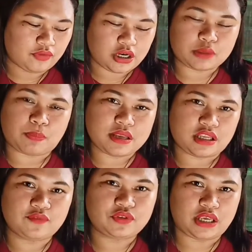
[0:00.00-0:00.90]
Very
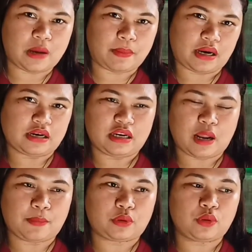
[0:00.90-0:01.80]
expensive siya para
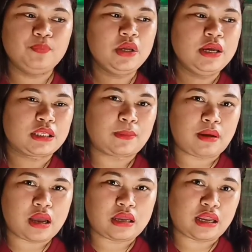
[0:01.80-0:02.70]
nila. Pero sa
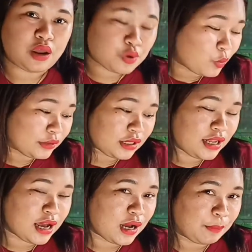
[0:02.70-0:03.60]
mga daghan og kwarta
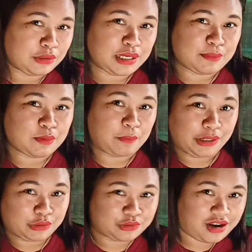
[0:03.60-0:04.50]
diha, pwede ra mo
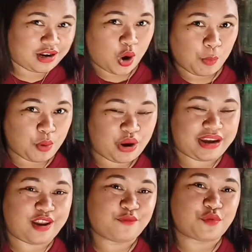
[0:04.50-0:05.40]
mag-orderhang Oppo
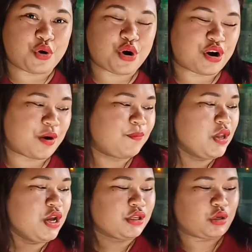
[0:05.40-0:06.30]
A94.
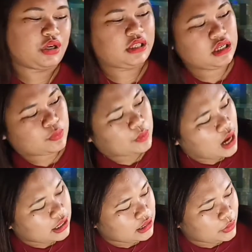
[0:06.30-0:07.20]
So this is
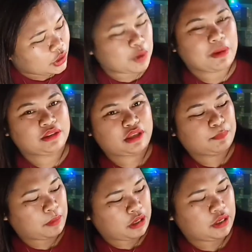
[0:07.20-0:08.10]
highly
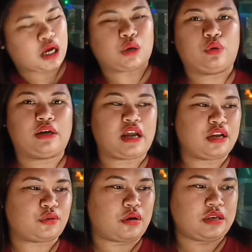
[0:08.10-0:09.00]
recommended para na ko.
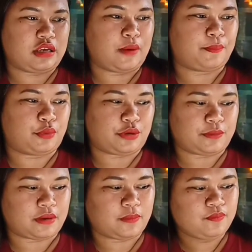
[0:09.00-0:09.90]
Ganahan ko ani siyang
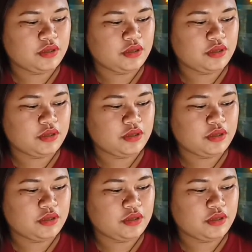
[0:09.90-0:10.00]
forma.